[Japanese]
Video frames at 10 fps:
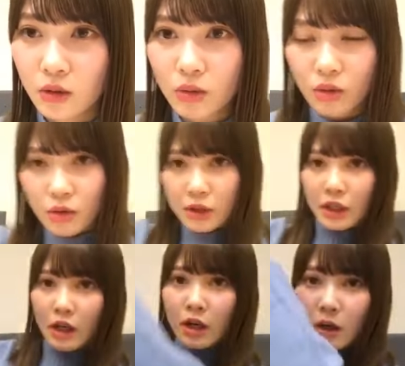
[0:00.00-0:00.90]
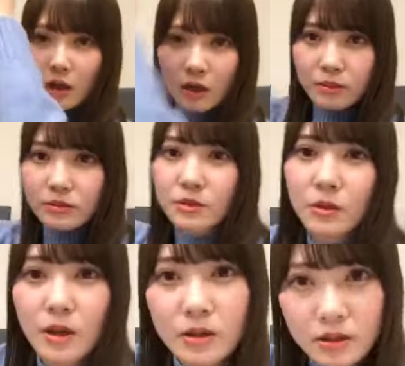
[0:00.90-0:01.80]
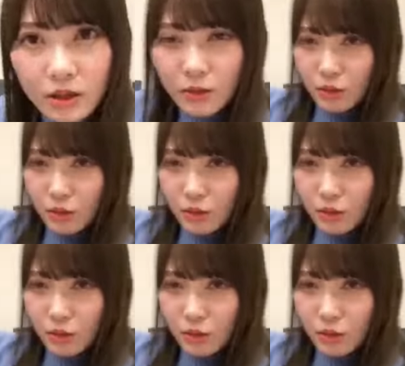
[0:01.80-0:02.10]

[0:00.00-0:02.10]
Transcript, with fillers: こうね、ハーブとかあった、